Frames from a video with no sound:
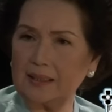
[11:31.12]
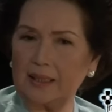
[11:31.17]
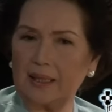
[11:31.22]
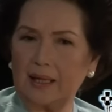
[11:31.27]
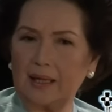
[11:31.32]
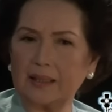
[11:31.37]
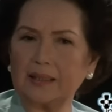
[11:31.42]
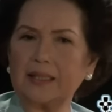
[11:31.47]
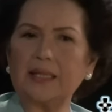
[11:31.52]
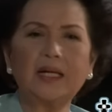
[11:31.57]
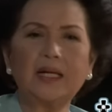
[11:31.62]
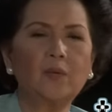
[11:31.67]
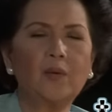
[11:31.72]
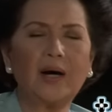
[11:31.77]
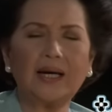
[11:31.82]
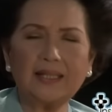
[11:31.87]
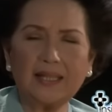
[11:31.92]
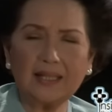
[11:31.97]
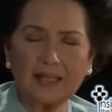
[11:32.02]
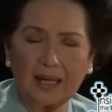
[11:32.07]
kanya,
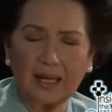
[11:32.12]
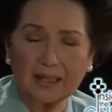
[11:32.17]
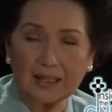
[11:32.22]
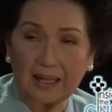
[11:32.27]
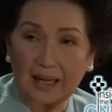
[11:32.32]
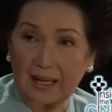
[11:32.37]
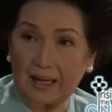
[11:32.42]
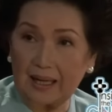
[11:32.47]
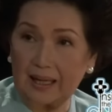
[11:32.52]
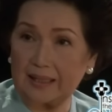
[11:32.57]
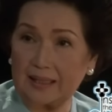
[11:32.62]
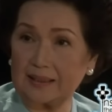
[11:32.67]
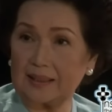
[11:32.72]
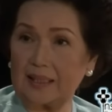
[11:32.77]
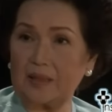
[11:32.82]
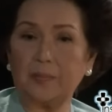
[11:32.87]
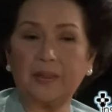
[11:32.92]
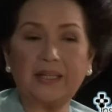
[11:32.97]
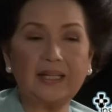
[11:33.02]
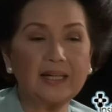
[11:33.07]
ginawa niya ng
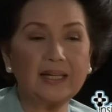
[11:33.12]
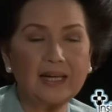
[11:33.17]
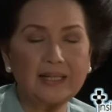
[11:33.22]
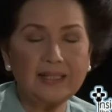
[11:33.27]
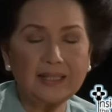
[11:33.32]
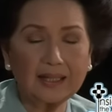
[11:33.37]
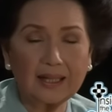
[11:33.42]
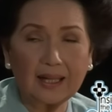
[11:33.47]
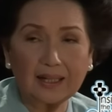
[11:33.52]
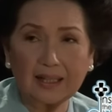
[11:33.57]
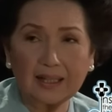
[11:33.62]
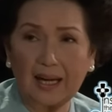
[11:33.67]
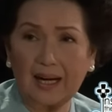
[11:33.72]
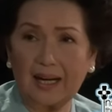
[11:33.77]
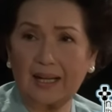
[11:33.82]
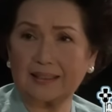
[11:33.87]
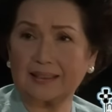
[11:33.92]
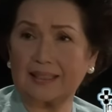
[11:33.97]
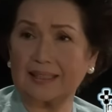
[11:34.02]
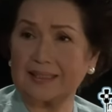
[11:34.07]
lahat, ibinigay niya ng
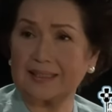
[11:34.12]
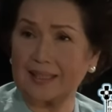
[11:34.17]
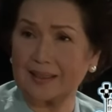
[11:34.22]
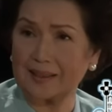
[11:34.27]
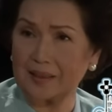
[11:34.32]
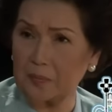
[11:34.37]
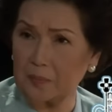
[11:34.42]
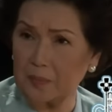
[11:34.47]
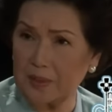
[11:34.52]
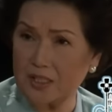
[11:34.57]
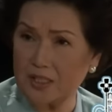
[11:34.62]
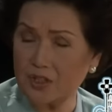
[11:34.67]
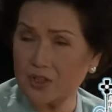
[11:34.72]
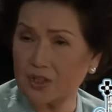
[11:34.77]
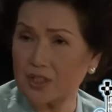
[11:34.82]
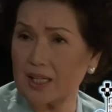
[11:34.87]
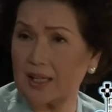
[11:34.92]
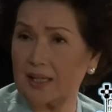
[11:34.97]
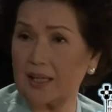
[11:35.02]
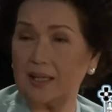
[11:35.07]
lahat,
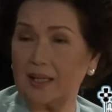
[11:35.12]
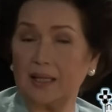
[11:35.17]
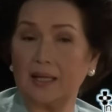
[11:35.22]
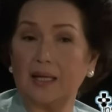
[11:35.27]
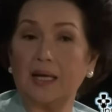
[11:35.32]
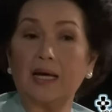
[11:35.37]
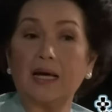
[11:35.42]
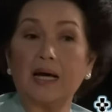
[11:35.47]
nagsakripisyo siya